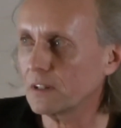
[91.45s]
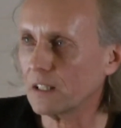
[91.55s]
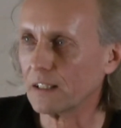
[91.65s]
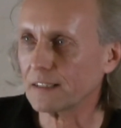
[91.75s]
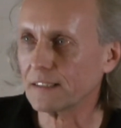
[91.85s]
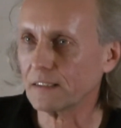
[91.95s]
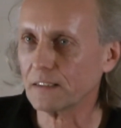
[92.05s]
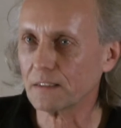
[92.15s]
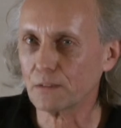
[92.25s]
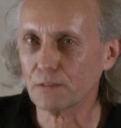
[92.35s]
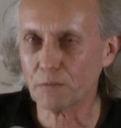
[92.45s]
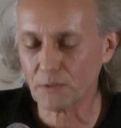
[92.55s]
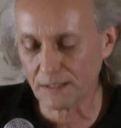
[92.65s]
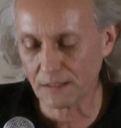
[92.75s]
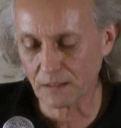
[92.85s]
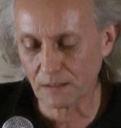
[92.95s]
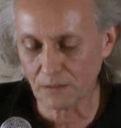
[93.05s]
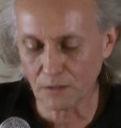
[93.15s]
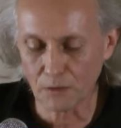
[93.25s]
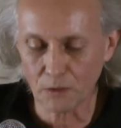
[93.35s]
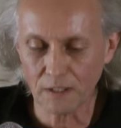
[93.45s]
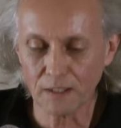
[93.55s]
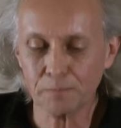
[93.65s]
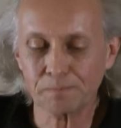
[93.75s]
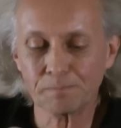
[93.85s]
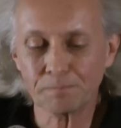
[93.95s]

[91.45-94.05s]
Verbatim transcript: langer Zeit, also 25 Jahren oder noch länger,